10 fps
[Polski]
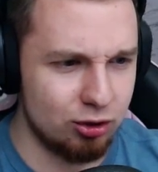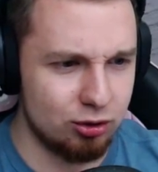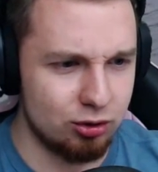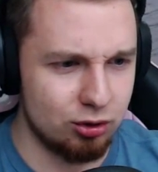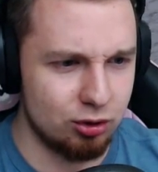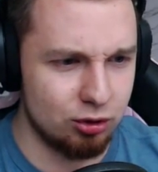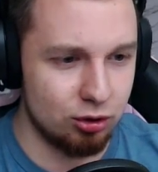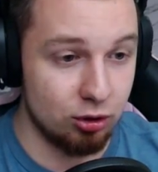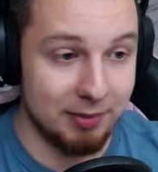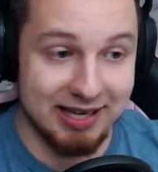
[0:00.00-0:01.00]
do, do, do,
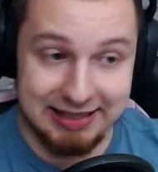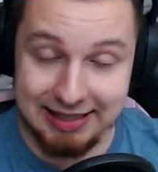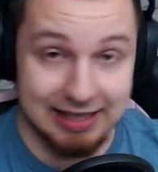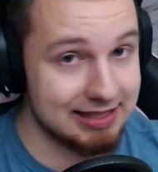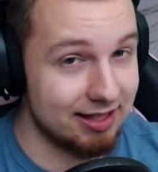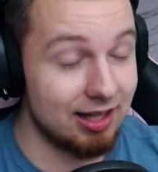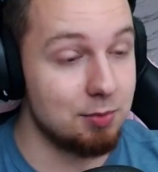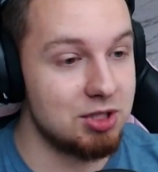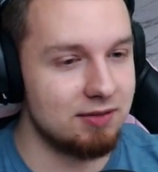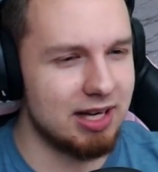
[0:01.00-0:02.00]
do, do Mercedesa,
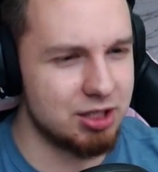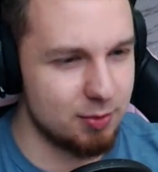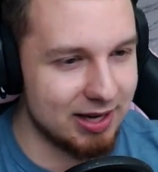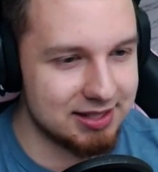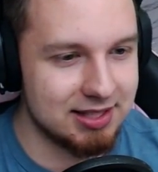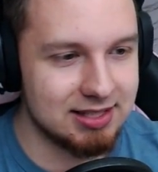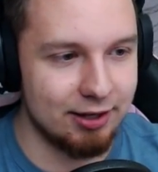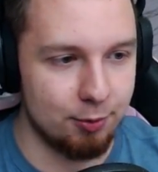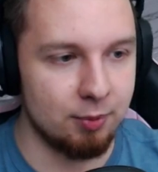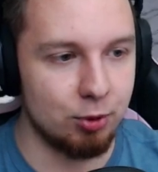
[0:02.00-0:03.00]
tak mi się wydaje, że
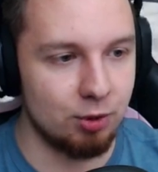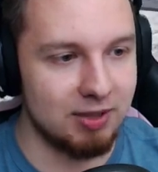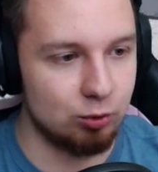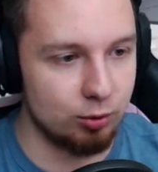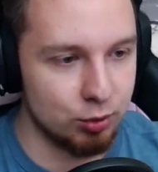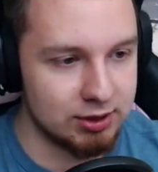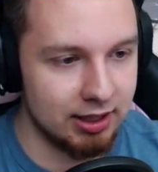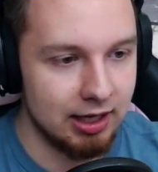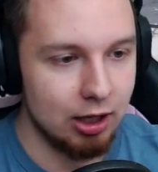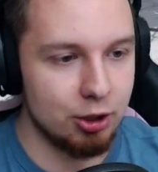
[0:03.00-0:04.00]
Mercedesy robią podobne autobusy.